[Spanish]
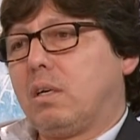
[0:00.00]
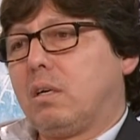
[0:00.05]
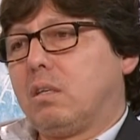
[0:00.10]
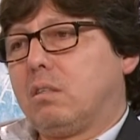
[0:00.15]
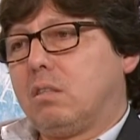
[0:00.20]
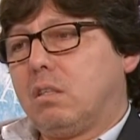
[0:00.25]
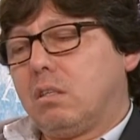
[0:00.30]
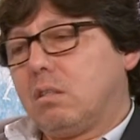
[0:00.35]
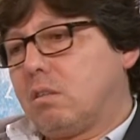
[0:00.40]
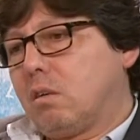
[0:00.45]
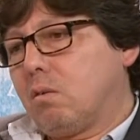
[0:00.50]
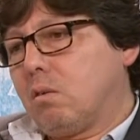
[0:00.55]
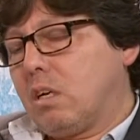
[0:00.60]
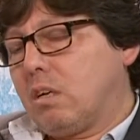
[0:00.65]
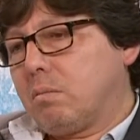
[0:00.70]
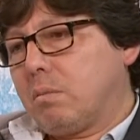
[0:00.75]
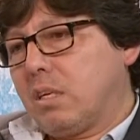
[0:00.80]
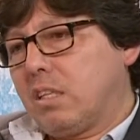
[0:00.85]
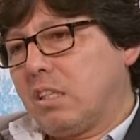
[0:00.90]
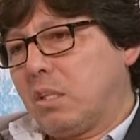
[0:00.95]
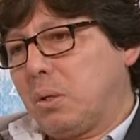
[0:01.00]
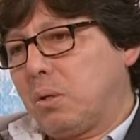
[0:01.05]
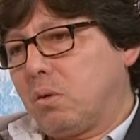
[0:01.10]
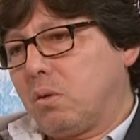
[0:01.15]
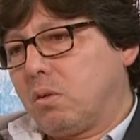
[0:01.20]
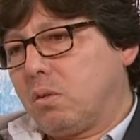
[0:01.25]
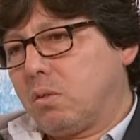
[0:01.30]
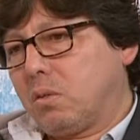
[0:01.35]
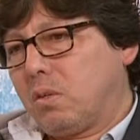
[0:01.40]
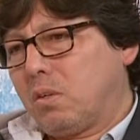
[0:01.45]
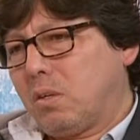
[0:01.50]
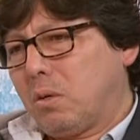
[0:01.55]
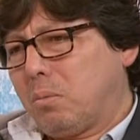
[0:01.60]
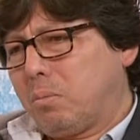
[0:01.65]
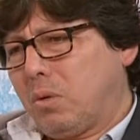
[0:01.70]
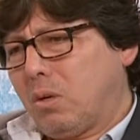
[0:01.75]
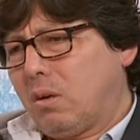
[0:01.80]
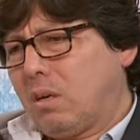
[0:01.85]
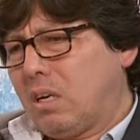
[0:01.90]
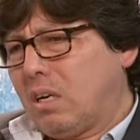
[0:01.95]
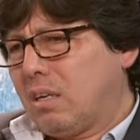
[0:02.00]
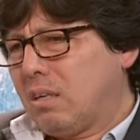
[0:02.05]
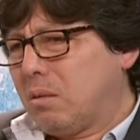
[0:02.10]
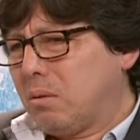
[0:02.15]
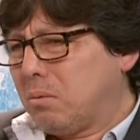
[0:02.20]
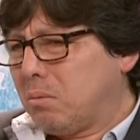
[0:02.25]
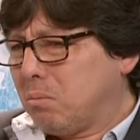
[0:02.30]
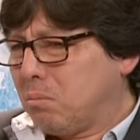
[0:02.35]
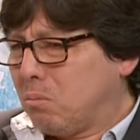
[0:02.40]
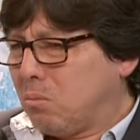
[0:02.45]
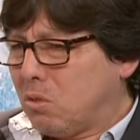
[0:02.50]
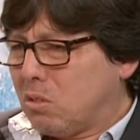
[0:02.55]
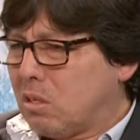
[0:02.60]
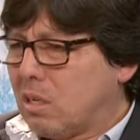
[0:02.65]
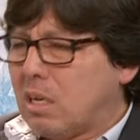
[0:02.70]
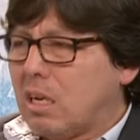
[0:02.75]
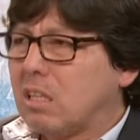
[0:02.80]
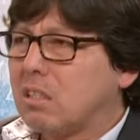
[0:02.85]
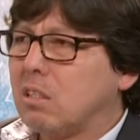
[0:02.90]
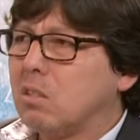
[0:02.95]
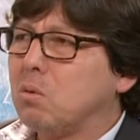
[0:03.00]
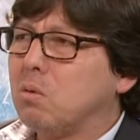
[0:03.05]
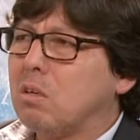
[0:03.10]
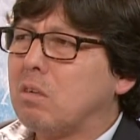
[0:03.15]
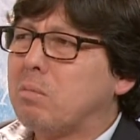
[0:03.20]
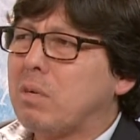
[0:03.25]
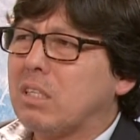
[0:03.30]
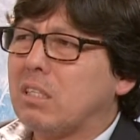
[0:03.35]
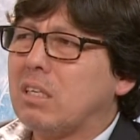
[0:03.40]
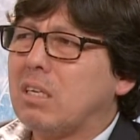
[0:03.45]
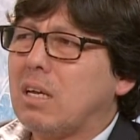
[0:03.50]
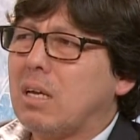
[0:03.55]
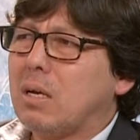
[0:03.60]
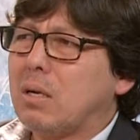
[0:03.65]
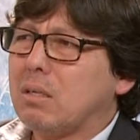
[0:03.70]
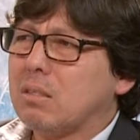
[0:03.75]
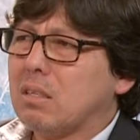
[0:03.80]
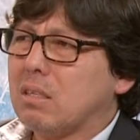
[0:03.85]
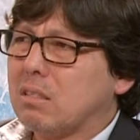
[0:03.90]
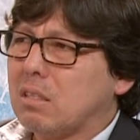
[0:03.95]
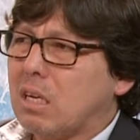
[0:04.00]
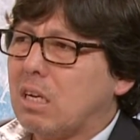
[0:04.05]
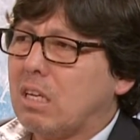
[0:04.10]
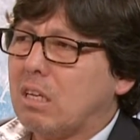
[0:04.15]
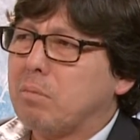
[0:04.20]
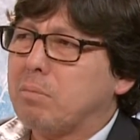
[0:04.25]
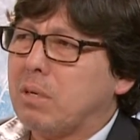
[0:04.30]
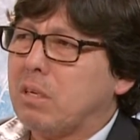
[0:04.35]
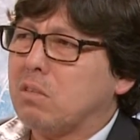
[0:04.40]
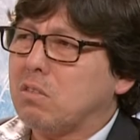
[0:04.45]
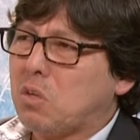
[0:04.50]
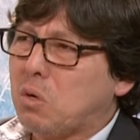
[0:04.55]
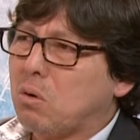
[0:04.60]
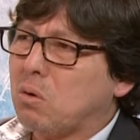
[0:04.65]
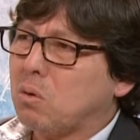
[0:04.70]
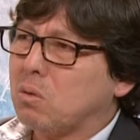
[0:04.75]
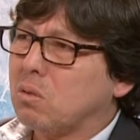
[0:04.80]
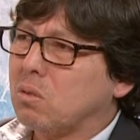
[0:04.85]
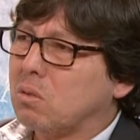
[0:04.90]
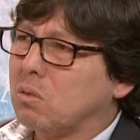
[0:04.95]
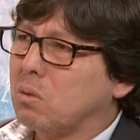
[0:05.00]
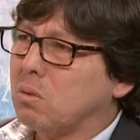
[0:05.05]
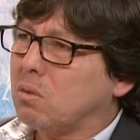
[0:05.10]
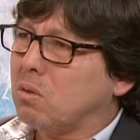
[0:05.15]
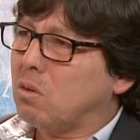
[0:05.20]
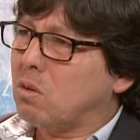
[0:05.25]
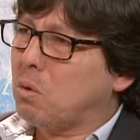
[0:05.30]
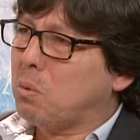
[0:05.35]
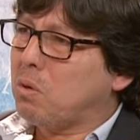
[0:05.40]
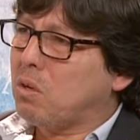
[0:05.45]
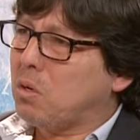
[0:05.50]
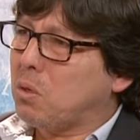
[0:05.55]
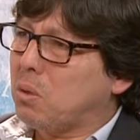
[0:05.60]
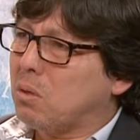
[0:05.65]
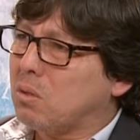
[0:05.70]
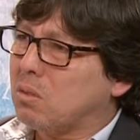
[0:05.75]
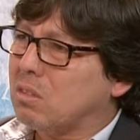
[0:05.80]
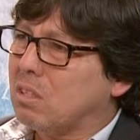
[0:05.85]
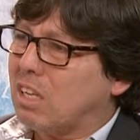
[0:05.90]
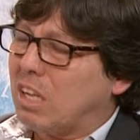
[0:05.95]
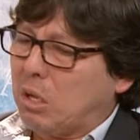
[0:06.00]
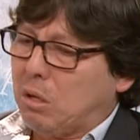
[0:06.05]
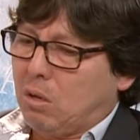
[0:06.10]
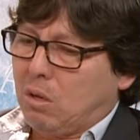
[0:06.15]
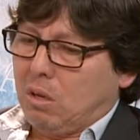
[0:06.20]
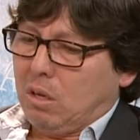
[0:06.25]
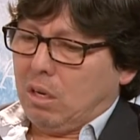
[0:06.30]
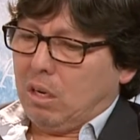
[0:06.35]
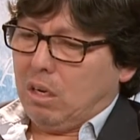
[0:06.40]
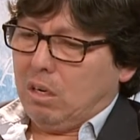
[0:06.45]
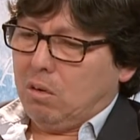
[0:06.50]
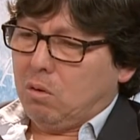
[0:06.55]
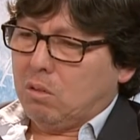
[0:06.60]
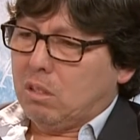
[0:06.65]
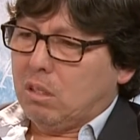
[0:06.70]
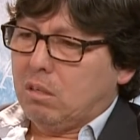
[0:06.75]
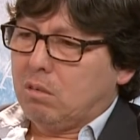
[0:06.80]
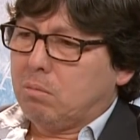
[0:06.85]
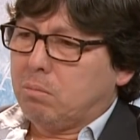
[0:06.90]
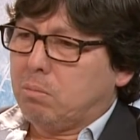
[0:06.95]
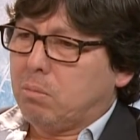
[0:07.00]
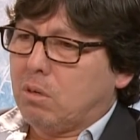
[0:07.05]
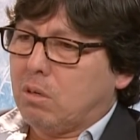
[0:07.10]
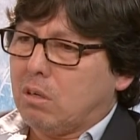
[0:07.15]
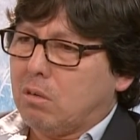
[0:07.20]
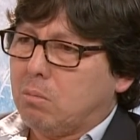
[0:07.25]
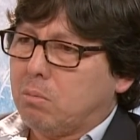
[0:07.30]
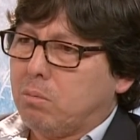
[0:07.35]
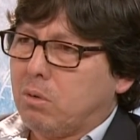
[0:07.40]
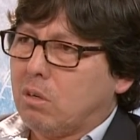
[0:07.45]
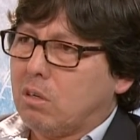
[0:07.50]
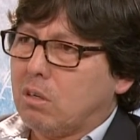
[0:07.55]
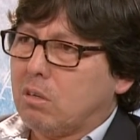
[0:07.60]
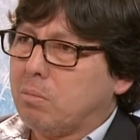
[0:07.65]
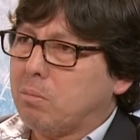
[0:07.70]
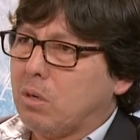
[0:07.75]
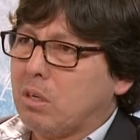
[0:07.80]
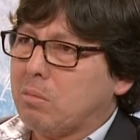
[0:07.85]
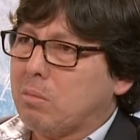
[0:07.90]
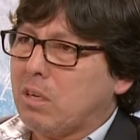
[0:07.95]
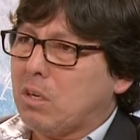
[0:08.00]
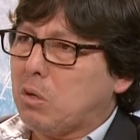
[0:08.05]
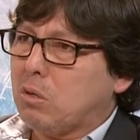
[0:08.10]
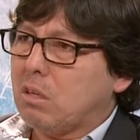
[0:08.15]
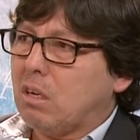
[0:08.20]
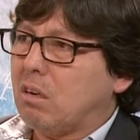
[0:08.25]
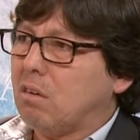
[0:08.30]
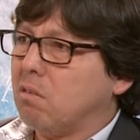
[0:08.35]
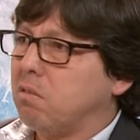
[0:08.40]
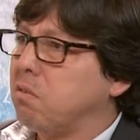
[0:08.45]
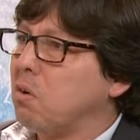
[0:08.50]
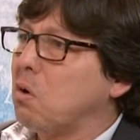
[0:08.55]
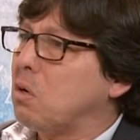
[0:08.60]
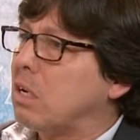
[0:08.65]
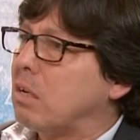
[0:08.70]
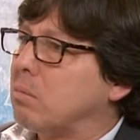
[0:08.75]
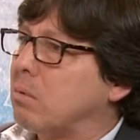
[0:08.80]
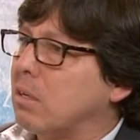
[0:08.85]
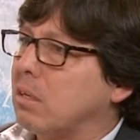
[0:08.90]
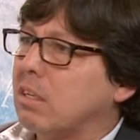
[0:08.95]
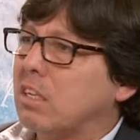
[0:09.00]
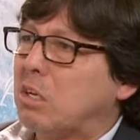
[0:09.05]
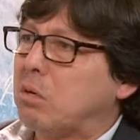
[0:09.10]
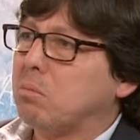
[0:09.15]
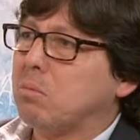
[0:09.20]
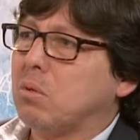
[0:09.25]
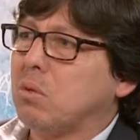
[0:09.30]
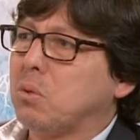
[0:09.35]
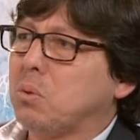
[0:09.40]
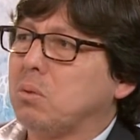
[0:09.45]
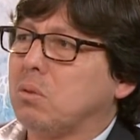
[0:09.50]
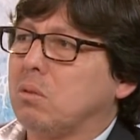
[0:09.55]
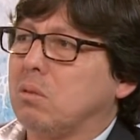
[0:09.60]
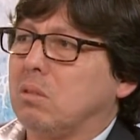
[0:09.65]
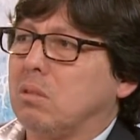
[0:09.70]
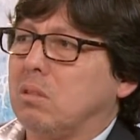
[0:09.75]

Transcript: Sí, seguramente, ¿no? Yo creo, pero él, mucha de la actitud de Martín Adán es hacia la depresión, ¿no? No, no, lo veo, o sea, él no tiene un, poemario de la euforia, por ejemplo, ¿no?